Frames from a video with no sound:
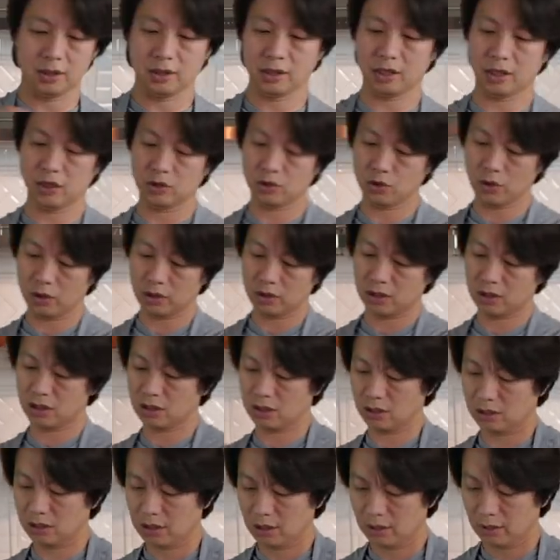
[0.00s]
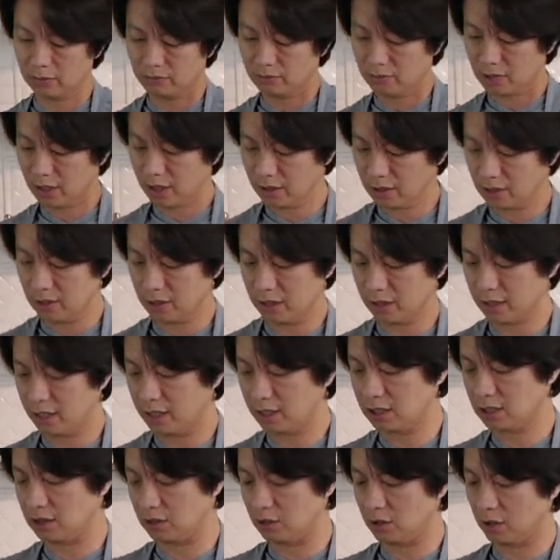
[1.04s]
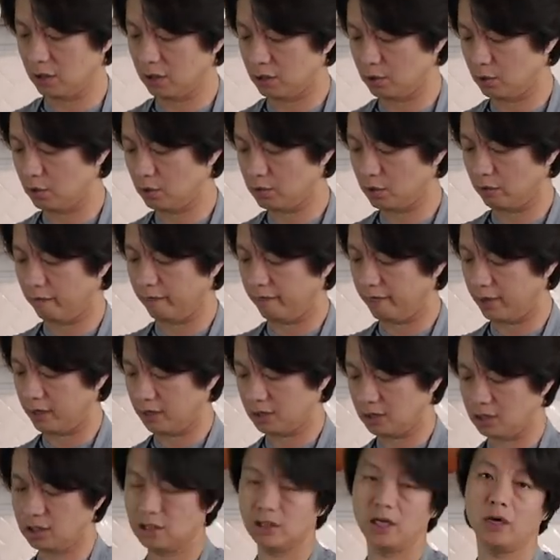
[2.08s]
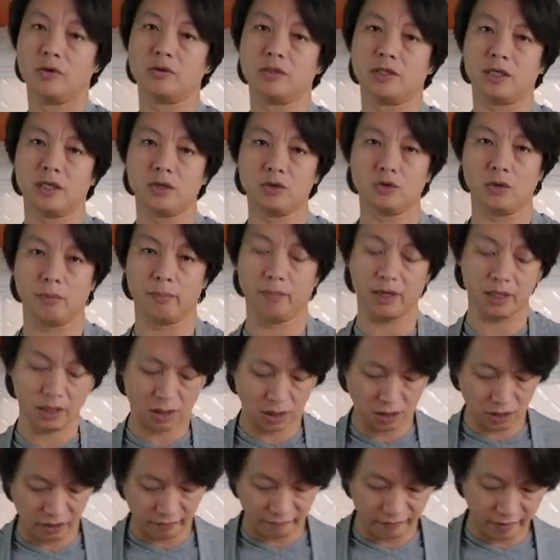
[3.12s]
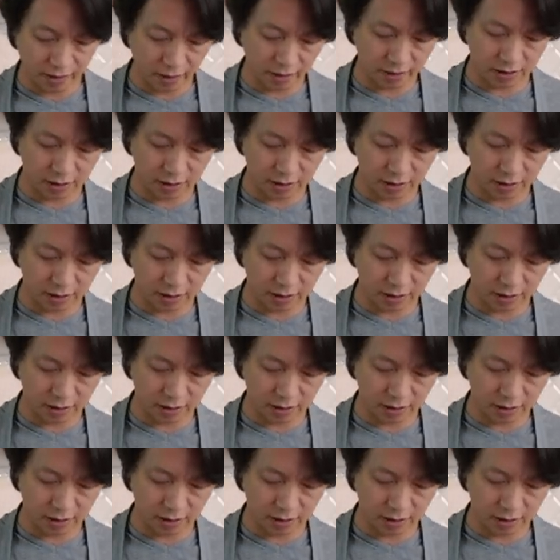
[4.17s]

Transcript: 这个装饰。那你可以使用很多种方式。那我今天准备示范的